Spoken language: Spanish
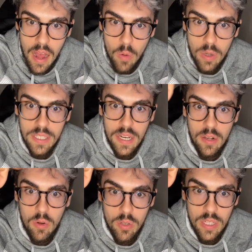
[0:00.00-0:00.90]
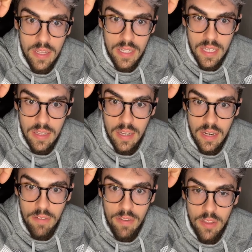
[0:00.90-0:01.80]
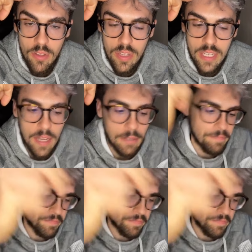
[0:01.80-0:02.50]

alguna serie corta interesante en Netflix, donde sea.